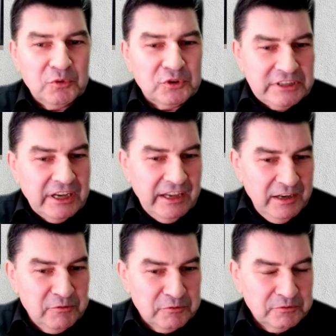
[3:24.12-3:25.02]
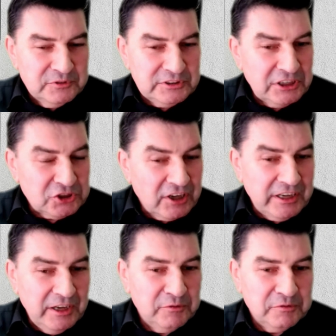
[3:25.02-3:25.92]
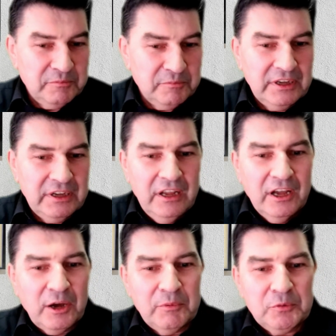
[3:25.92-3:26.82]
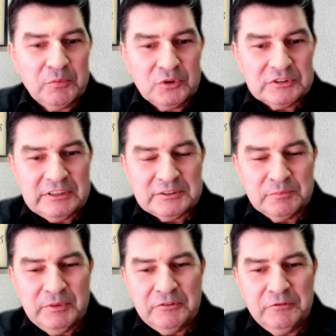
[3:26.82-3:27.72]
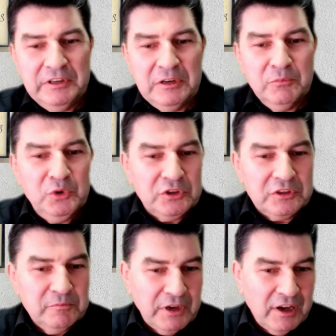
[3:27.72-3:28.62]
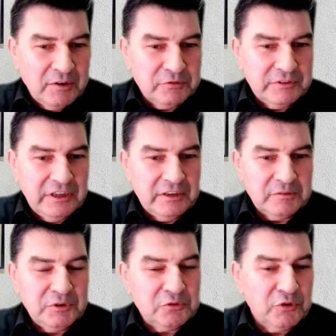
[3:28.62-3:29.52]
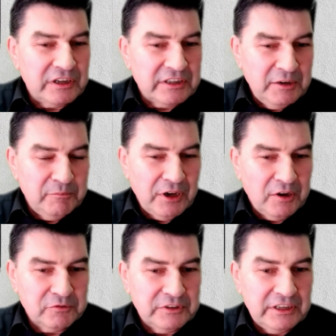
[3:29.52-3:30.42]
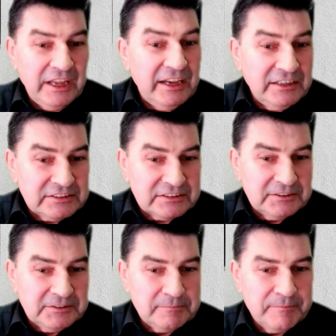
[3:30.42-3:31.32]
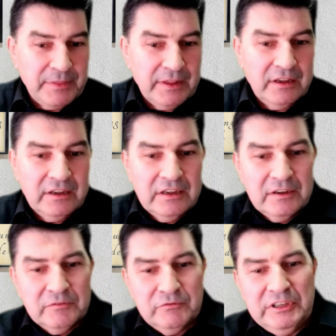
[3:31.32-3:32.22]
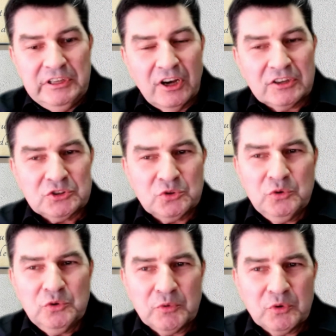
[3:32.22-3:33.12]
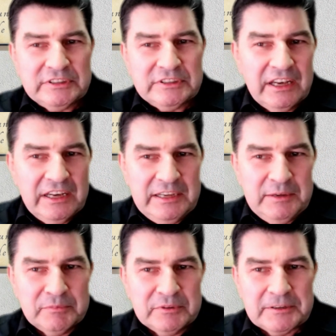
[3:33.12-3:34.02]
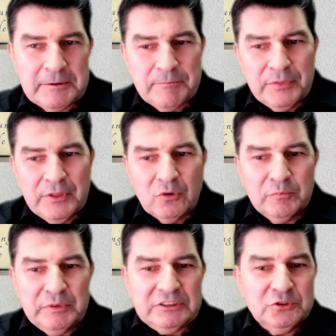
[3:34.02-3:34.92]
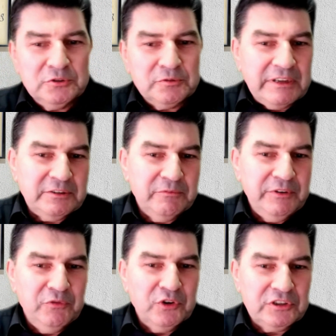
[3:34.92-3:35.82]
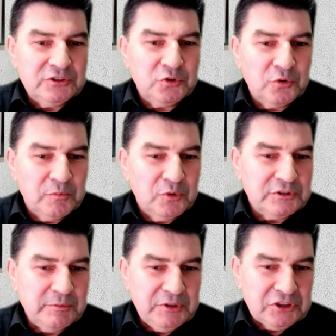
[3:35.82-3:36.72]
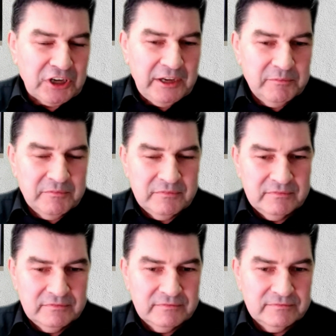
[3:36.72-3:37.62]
Hypnose ja helfen, sehr stark helfen, aber Hypnose ist mit vielen Mythen behaftet, mit Vorurteilen behaftet, Ängsten. Wie hast du Hypnose erlebt? Beziehungsweise wie würdest du Hypnose beschreiben?